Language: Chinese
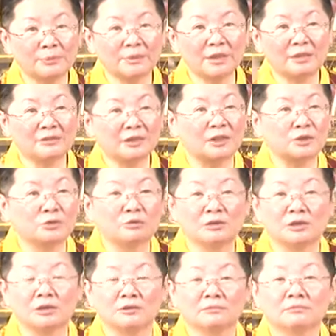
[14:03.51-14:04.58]
么要这个数
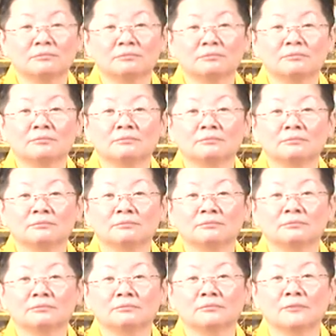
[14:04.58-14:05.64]
字？
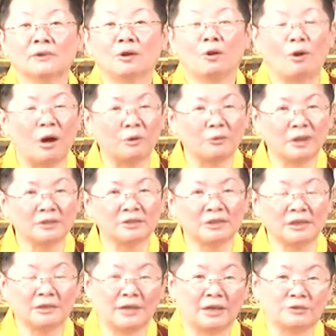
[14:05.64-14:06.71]
华光子
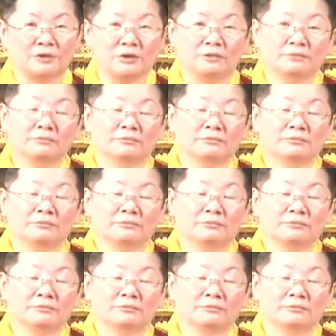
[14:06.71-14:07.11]
藤大学